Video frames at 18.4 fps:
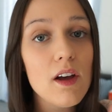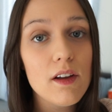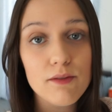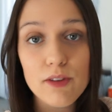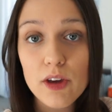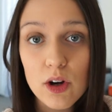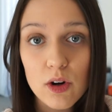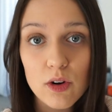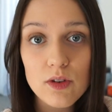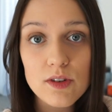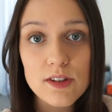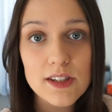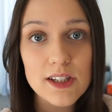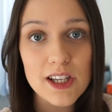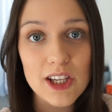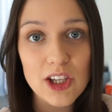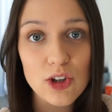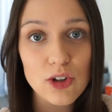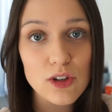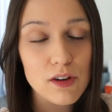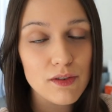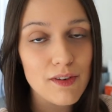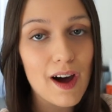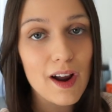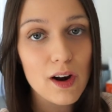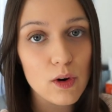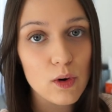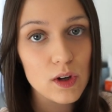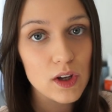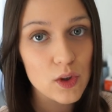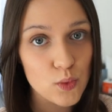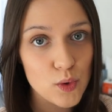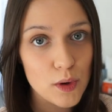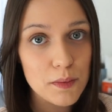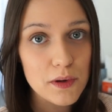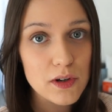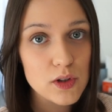vi consiglio di farlo in
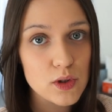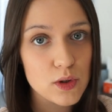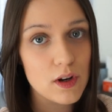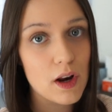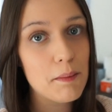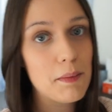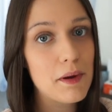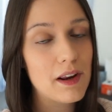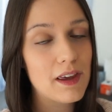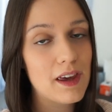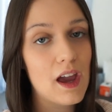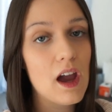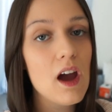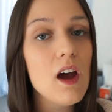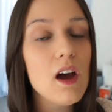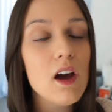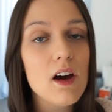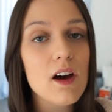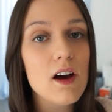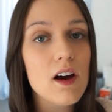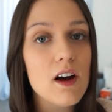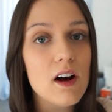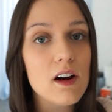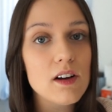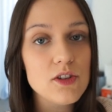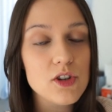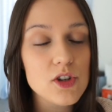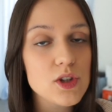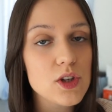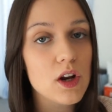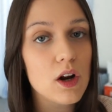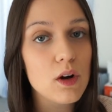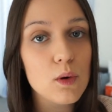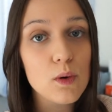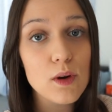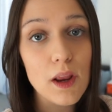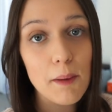due persone perché eh, ci sono
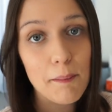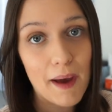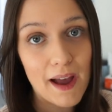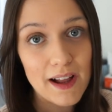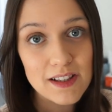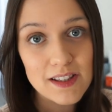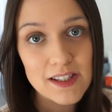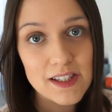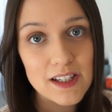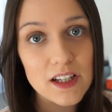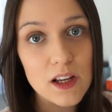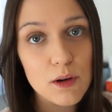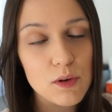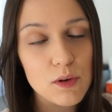alcuni pezzi di